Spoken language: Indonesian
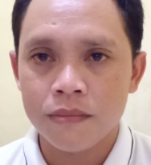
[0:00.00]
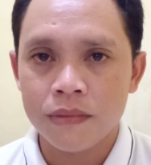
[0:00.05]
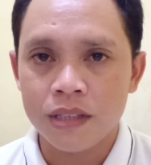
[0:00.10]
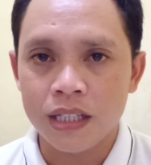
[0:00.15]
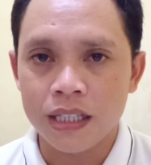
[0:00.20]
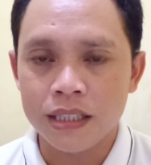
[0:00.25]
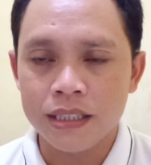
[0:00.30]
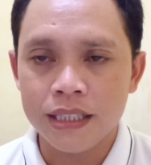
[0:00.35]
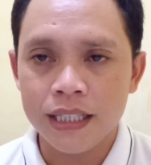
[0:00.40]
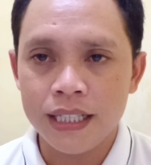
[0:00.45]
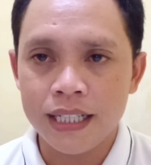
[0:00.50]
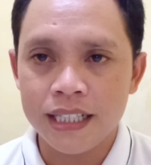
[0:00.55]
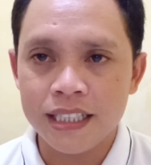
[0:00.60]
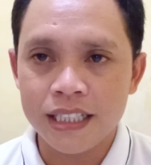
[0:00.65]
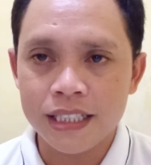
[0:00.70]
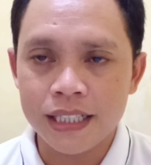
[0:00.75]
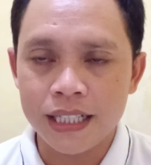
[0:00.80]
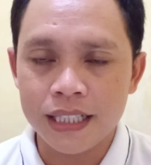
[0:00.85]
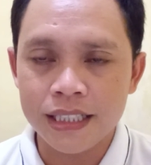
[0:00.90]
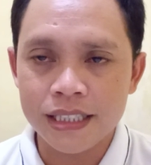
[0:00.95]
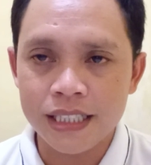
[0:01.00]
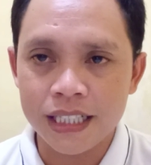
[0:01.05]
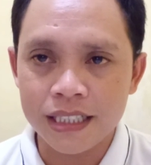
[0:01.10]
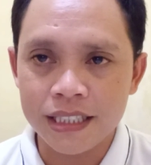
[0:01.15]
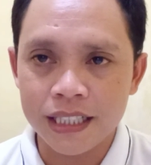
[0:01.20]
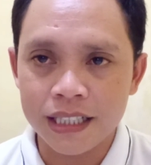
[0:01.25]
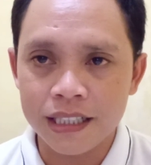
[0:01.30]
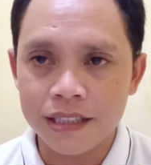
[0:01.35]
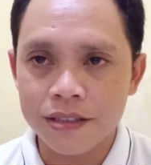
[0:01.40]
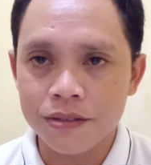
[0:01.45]
anda Anda Anda
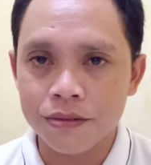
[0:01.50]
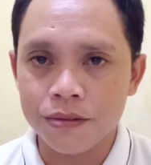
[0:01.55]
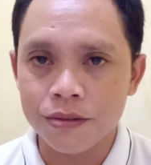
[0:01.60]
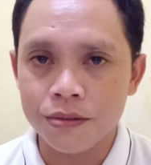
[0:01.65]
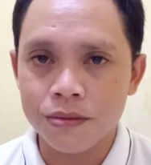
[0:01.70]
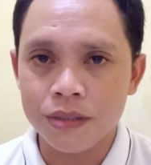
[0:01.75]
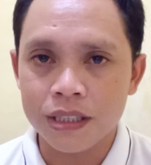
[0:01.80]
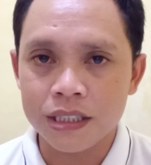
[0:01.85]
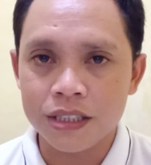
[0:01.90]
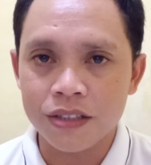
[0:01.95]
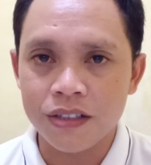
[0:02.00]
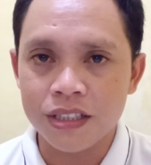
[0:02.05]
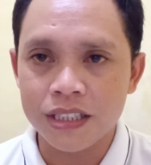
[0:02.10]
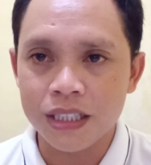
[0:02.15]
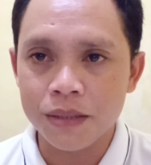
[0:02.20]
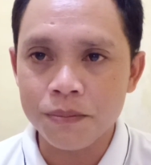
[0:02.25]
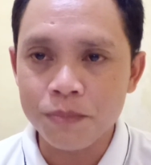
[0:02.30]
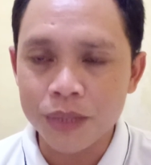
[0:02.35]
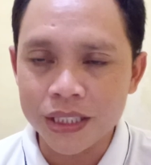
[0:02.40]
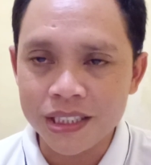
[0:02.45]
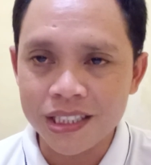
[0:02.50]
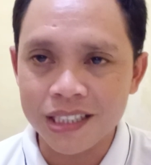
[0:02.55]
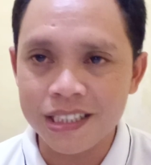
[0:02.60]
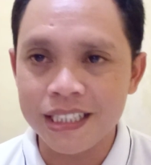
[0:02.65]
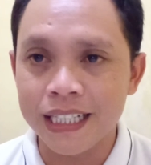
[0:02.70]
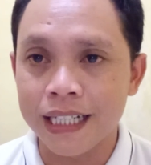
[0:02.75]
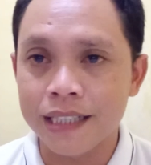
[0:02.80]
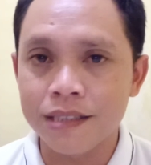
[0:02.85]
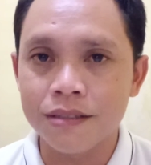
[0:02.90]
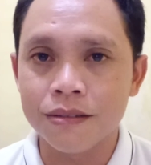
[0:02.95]
sadari dulu atau Anda
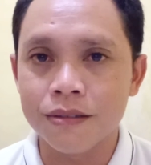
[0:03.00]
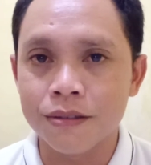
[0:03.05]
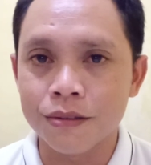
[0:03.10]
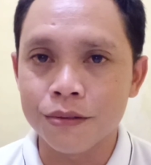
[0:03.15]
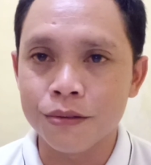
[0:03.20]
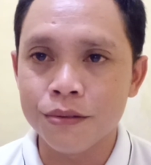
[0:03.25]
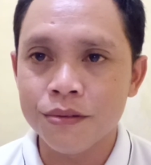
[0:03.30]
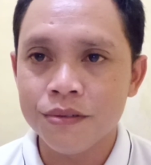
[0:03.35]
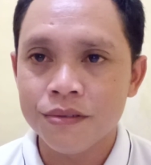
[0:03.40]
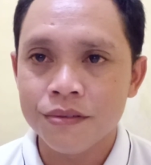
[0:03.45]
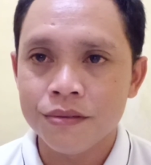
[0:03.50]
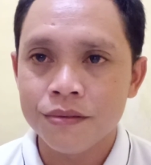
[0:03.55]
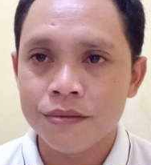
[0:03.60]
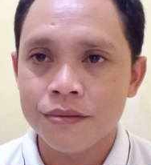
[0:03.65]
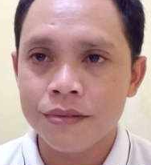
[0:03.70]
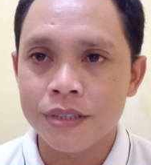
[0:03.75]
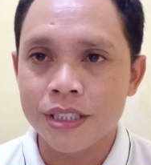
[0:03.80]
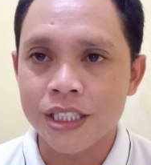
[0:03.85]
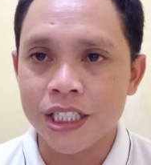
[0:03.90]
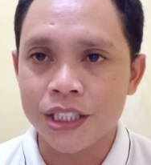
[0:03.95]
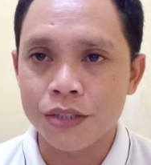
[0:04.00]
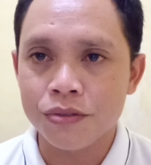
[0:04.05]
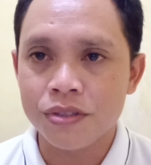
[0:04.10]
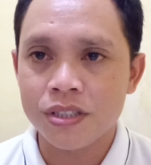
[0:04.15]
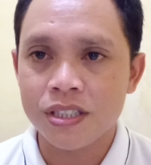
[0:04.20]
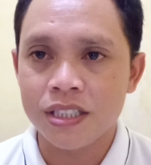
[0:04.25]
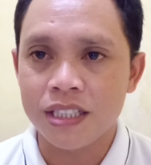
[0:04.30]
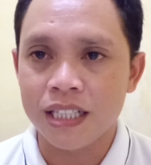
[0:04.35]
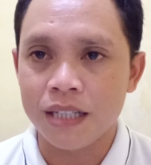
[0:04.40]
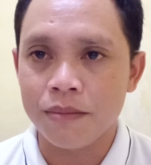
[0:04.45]
berjeda dulu di situ
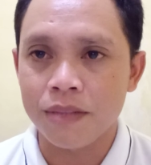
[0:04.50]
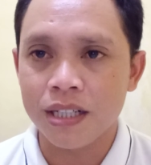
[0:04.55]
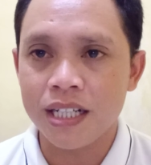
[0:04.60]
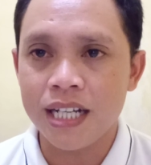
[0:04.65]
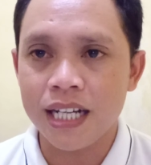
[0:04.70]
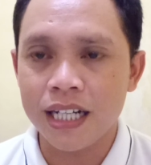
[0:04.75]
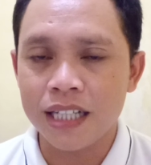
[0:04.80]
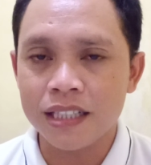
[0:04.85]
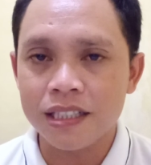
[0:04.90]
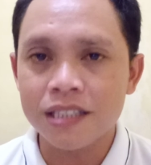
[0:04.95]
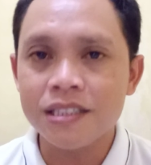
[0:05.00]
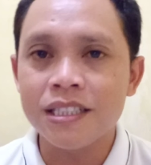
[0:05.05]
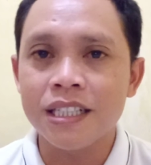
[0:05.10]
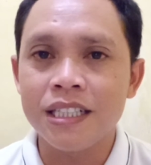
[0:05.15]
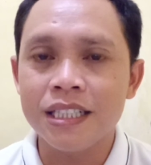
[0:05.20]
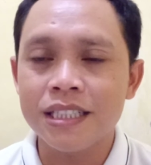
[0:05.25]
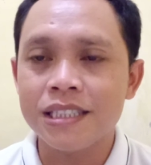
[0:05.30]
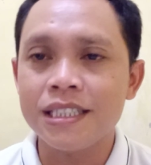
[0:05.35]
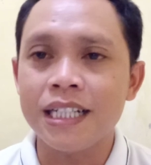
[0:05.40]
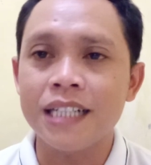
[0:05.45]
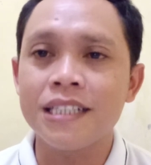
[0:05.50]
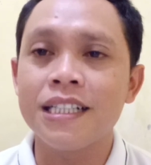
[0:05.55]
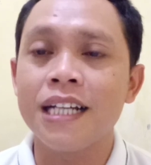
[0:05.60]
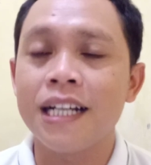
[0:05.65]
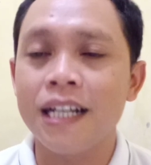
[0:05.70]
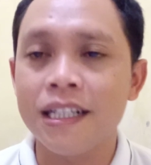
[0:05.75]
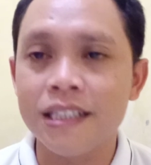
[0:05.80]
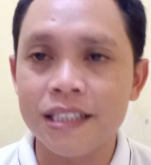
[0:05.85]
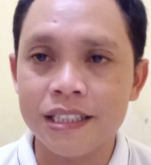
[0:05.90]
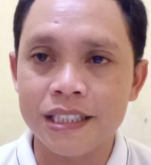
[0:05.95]
sejenak, maka akan terjadi
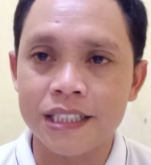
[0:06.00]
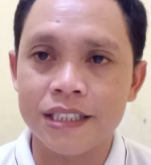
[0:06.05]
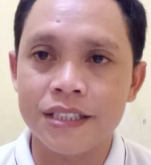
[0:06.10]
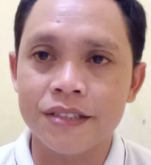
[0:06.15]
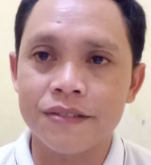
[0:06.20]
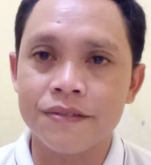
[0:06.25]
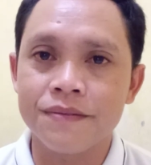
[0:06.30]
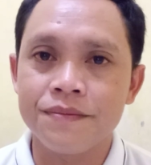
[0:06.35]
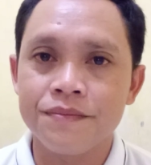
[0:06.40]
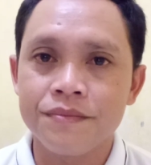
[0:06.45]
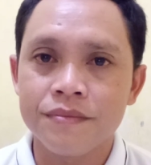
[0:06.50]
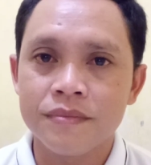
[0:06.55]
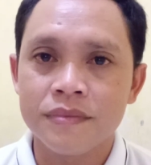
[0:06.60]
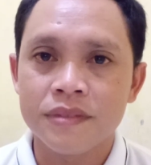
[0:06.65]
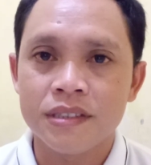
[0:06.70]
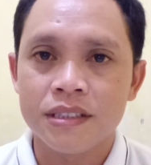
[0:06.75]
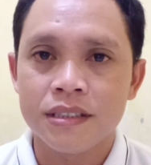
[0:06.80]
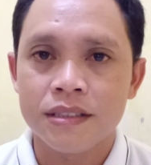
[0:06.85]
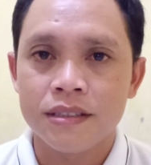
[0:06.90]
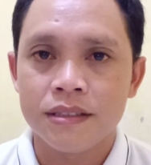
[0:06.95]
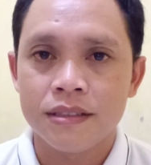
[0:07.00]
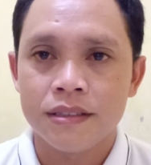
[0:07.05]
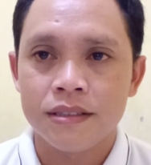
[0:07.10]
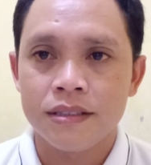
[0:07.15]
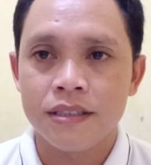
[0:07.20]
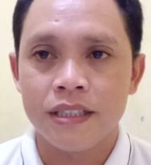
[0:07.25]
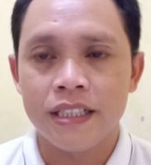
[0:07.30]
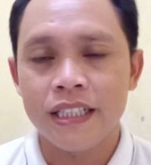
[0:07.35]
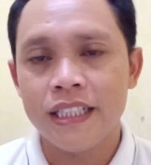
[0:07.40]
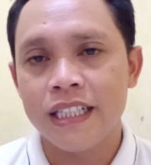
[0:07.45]
kesadaran di situ.
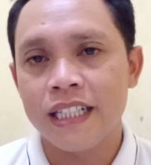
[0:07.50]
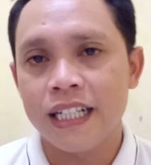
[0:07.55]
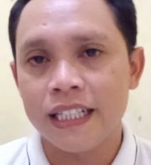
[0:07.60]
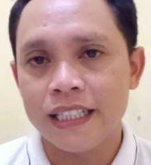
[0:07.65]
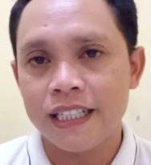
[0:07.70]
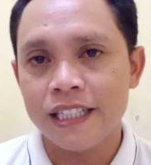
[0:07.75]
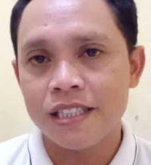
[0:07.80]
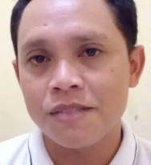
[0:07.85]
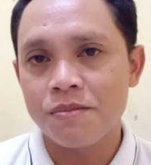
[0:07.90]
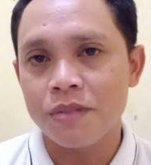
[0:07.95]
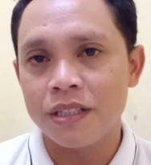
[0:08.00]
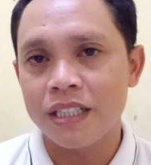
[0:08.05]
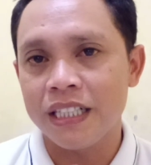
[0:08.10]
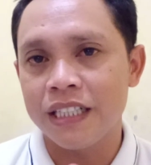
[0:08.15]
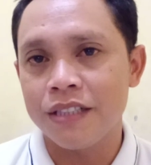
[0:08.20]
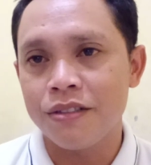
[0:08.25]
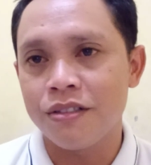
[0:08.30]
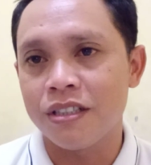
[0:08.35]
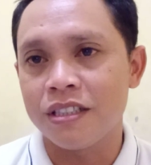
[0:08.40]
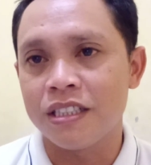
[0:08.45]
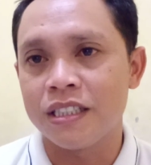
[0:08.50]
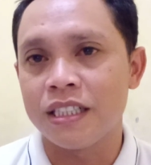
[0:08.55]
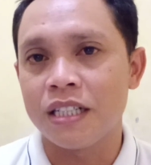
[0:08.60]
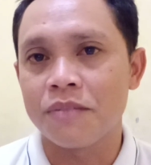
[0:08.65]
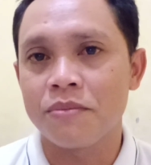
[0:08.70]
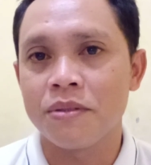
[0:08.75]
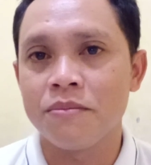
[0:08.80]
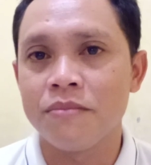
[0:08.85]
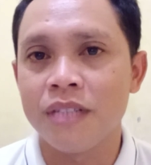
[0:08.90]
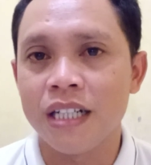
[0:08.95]
Jadi kira-kira seperti itu ya tentang
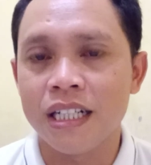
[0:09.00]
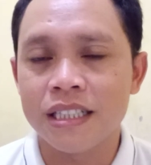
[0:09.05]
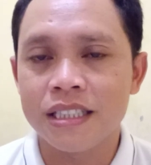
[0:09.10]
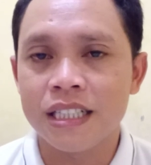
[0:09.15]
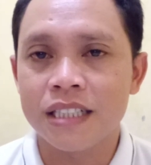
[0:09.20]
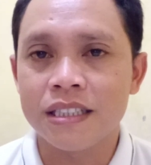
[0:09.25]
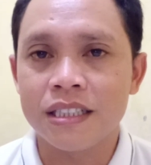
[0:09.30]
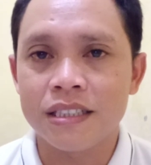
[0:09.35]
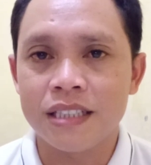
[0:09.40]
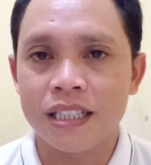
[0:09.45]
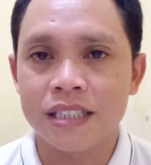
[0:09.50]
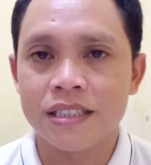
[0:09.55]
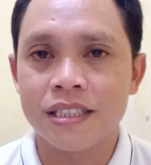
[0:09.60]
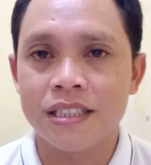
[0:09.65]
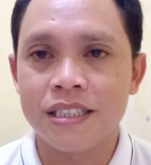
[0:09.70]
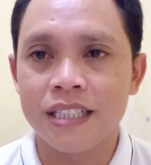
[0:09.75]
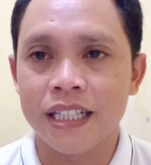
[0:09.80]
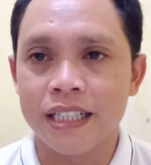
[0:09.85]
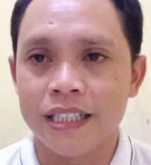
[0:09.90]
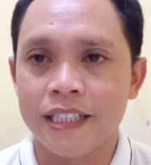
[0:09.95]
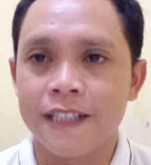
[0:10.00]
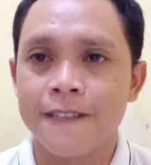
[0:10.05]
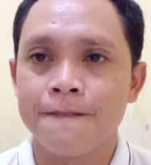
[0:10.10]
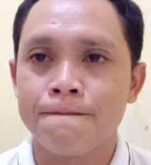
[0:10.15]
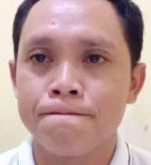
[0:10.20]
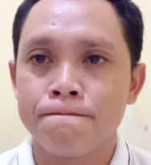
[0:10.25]
pembahasan tentang jeda ya.